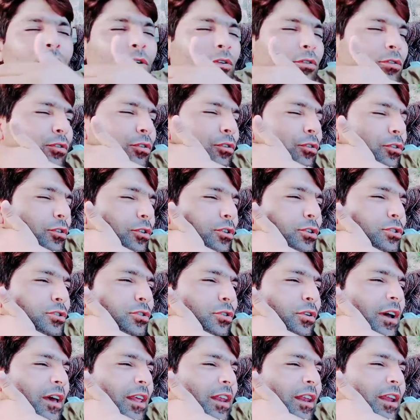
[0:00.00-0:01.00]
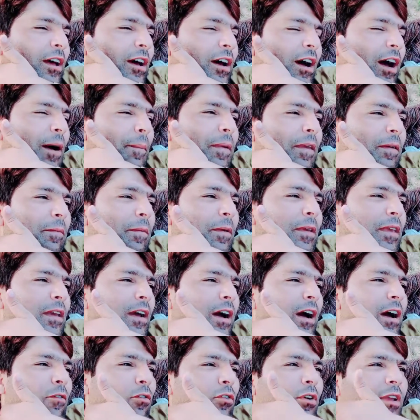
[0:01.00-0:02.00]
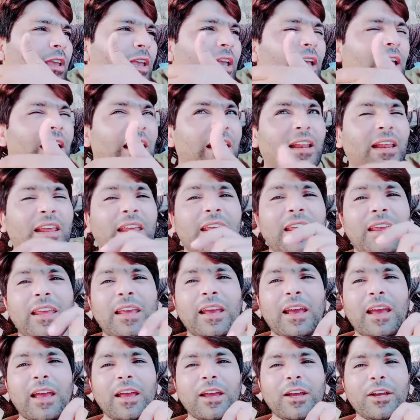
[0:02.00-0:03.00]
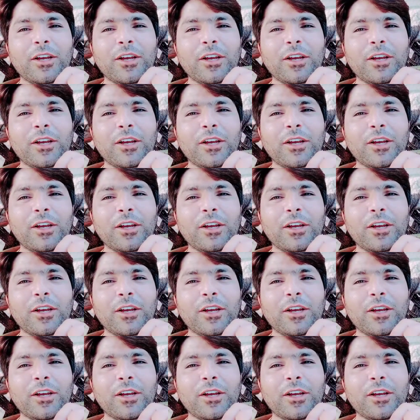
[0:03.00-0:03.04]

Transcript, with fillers: तो जो है ना अभी भी यहाँ वो खेल रही है